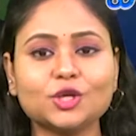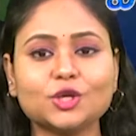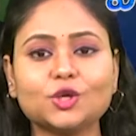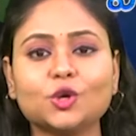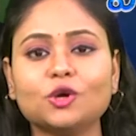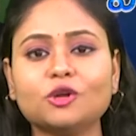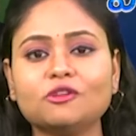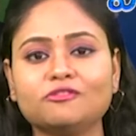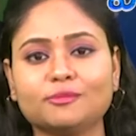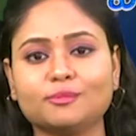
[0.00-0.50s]

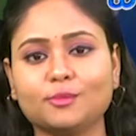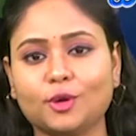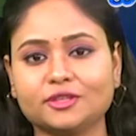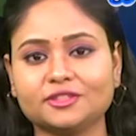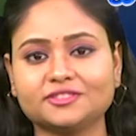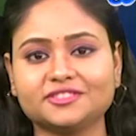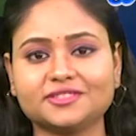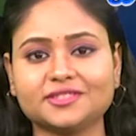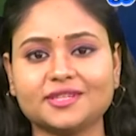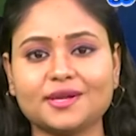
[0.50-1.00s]
గోల్ఫ్
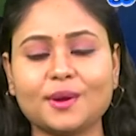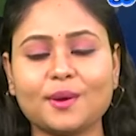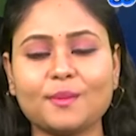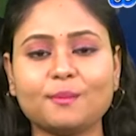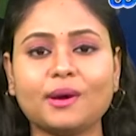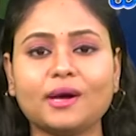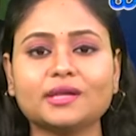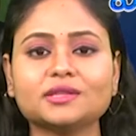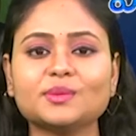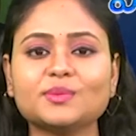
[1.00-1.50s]
బాల్స్
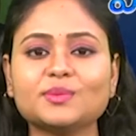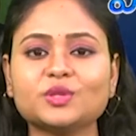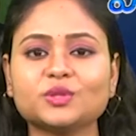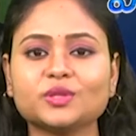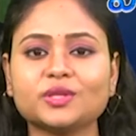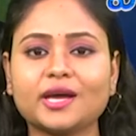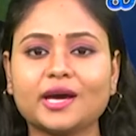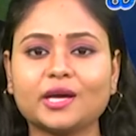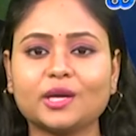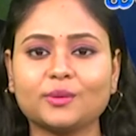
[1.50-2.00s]
పంతొమ్మిది
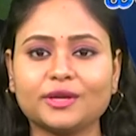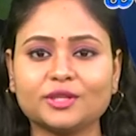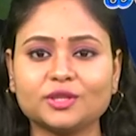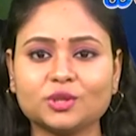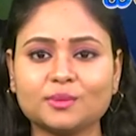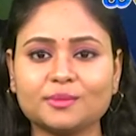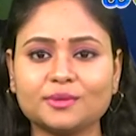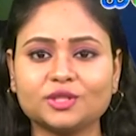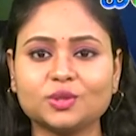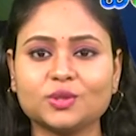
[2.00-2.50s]
వందల అరవై
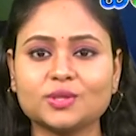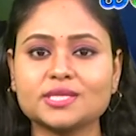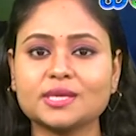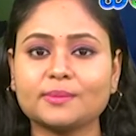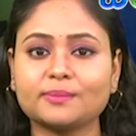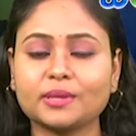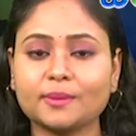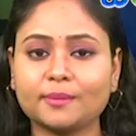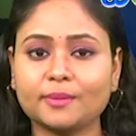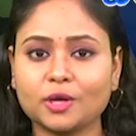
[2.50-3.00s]
తొమ్మిదిలో
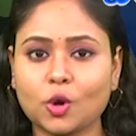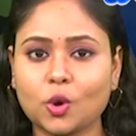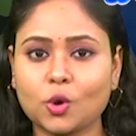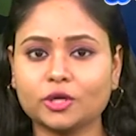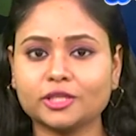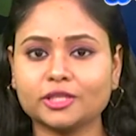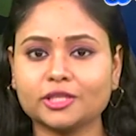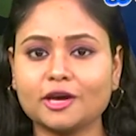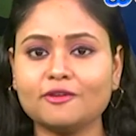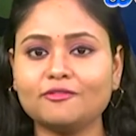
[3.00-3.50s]
సెప్టెంబర్
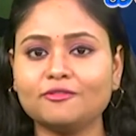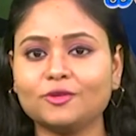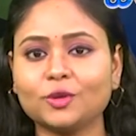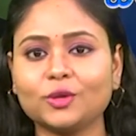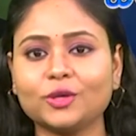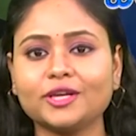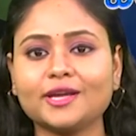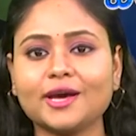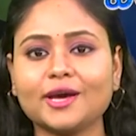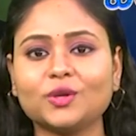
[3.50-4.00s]
ఒకటిన
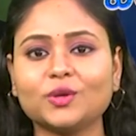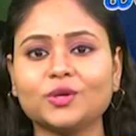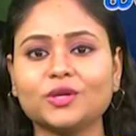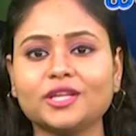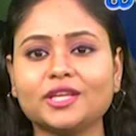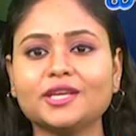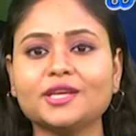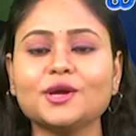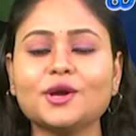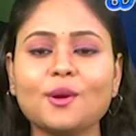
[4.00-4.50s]

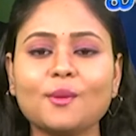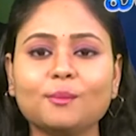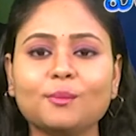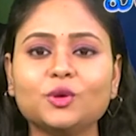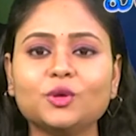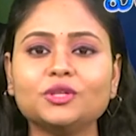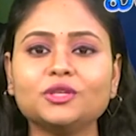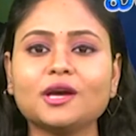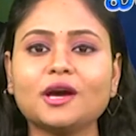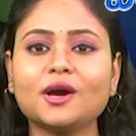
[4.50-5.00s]
ఫ్లోరిడాలోని
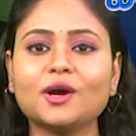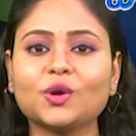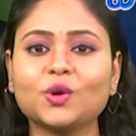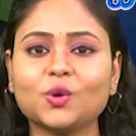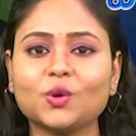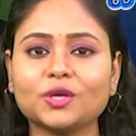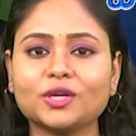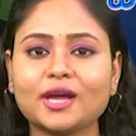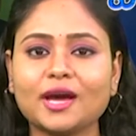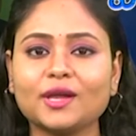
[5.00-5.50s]
పుంటా
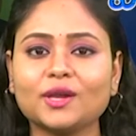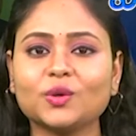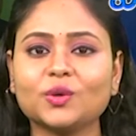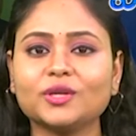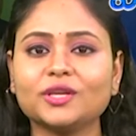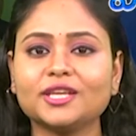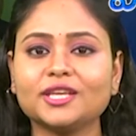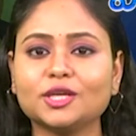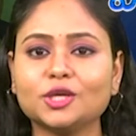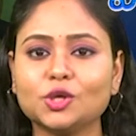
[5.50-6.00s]

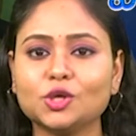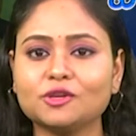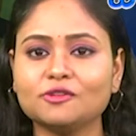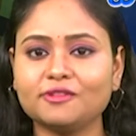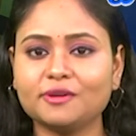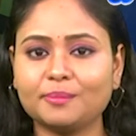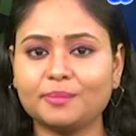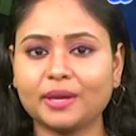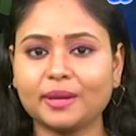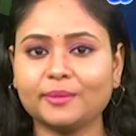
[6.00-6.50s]
గోర్డాలోని
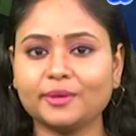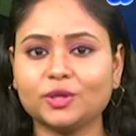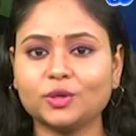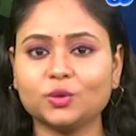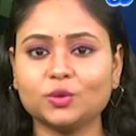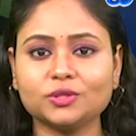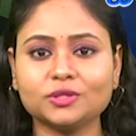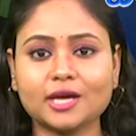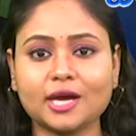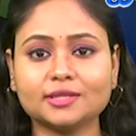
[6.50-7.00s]
గోల్ఫ్
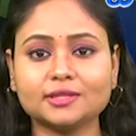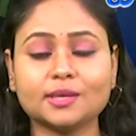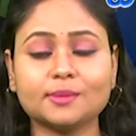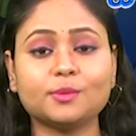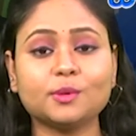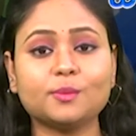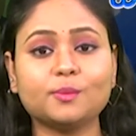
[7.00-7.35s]
ప్రేమికులు దాదాపు